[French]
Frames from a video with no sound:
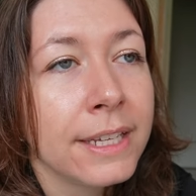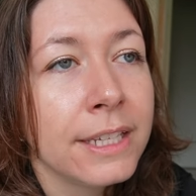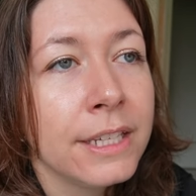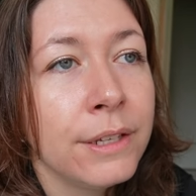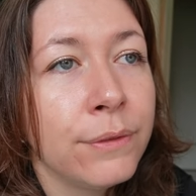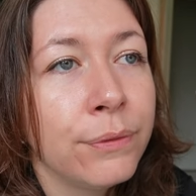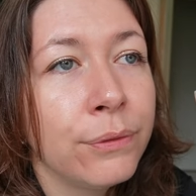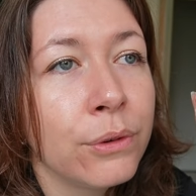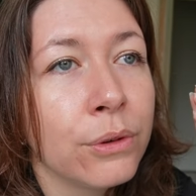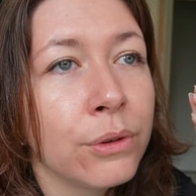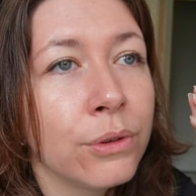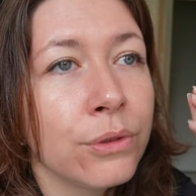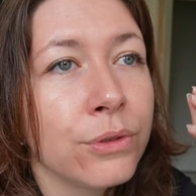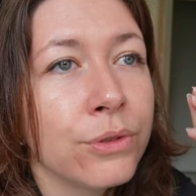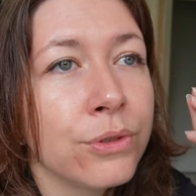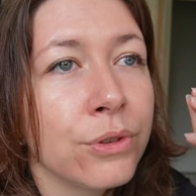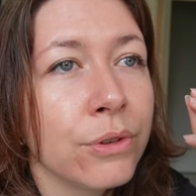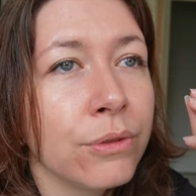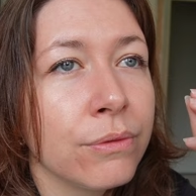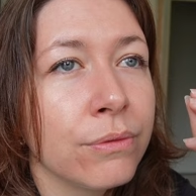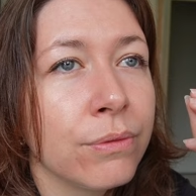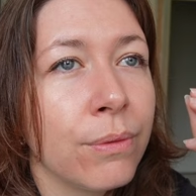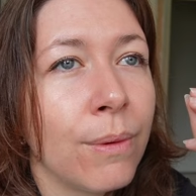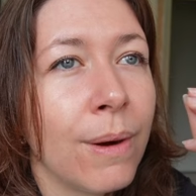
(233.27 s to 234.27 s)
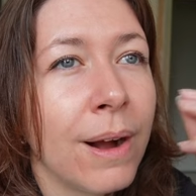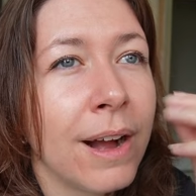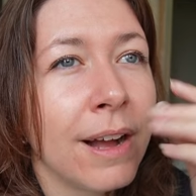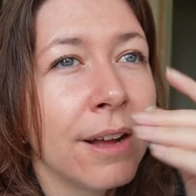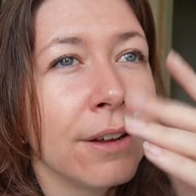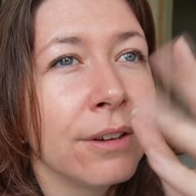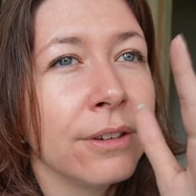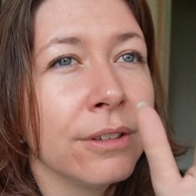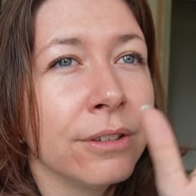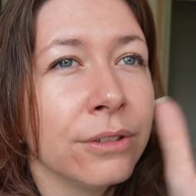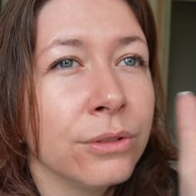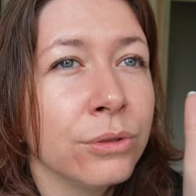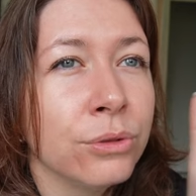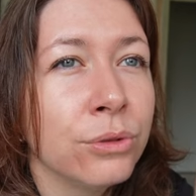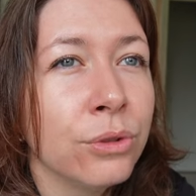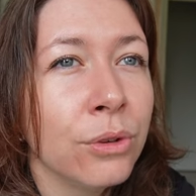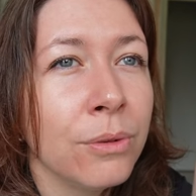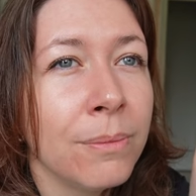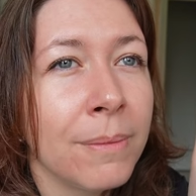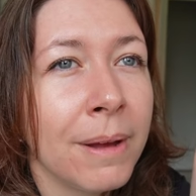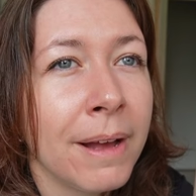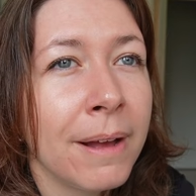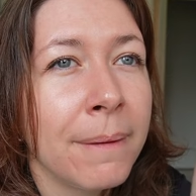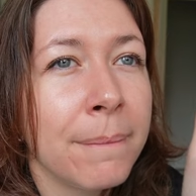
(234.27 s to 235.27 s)
il faut que j'envoie euh,
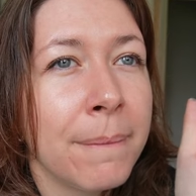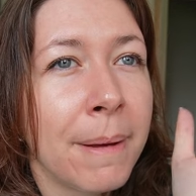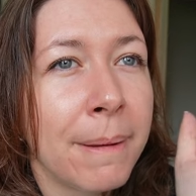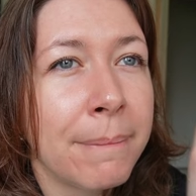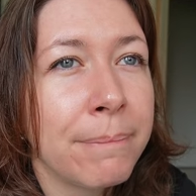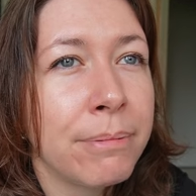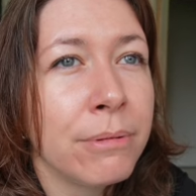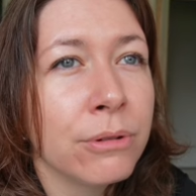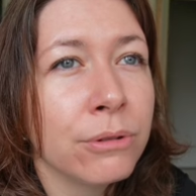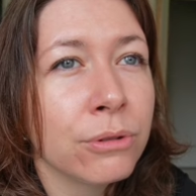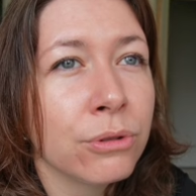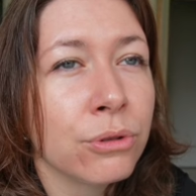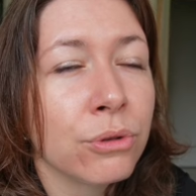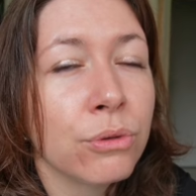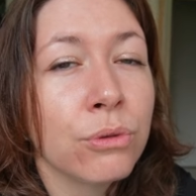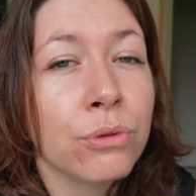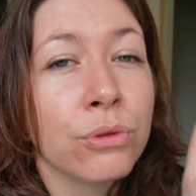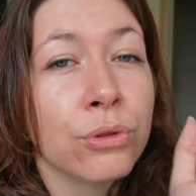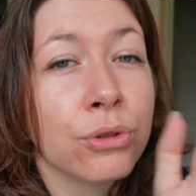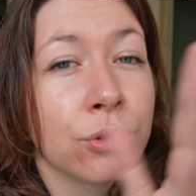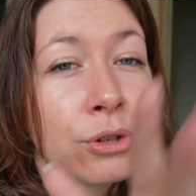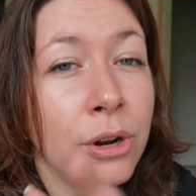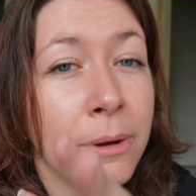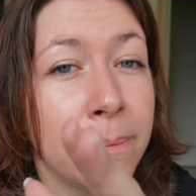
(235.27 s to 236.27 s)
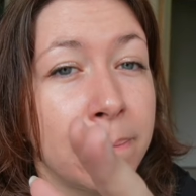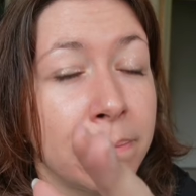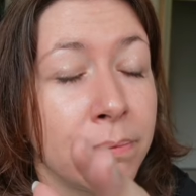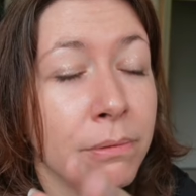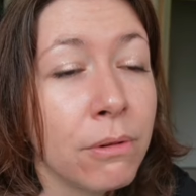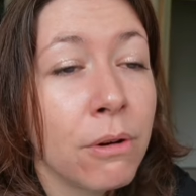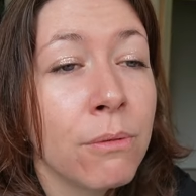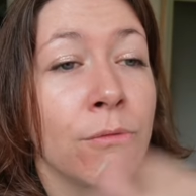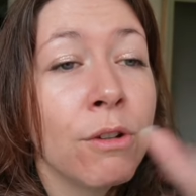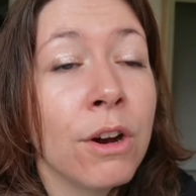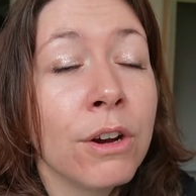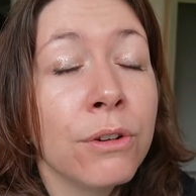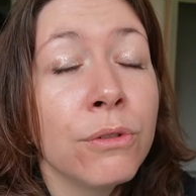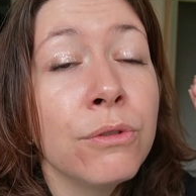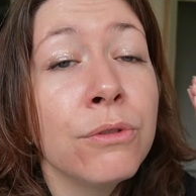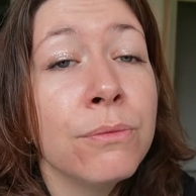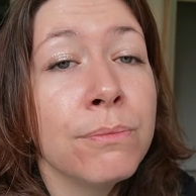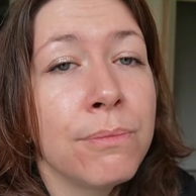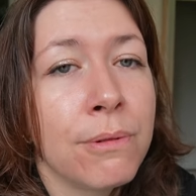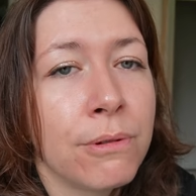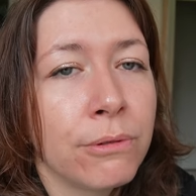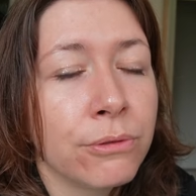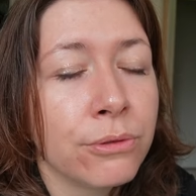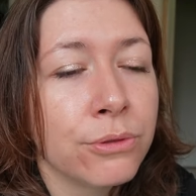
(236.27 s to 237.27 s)
demain ma planche au shop, au moins
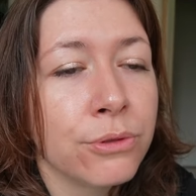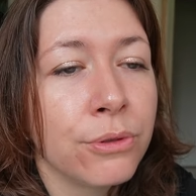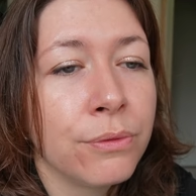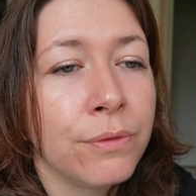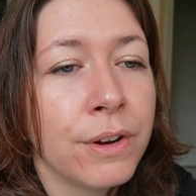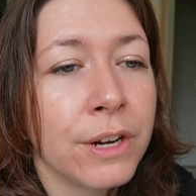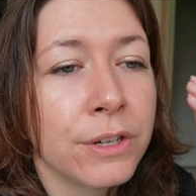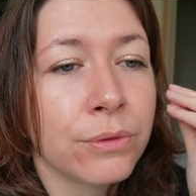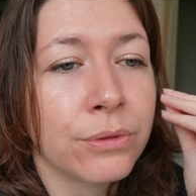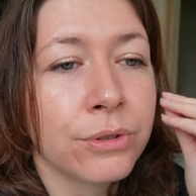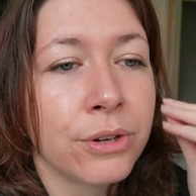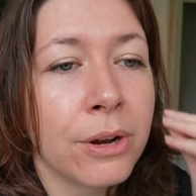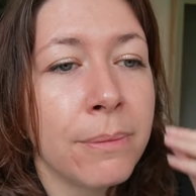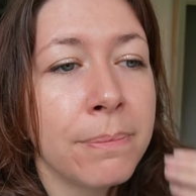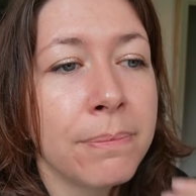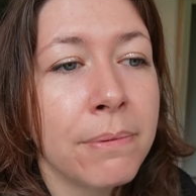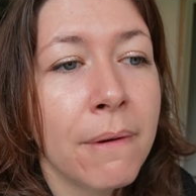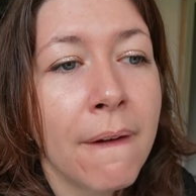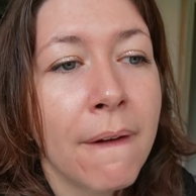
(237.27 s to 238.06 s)
une planche de flash au shop,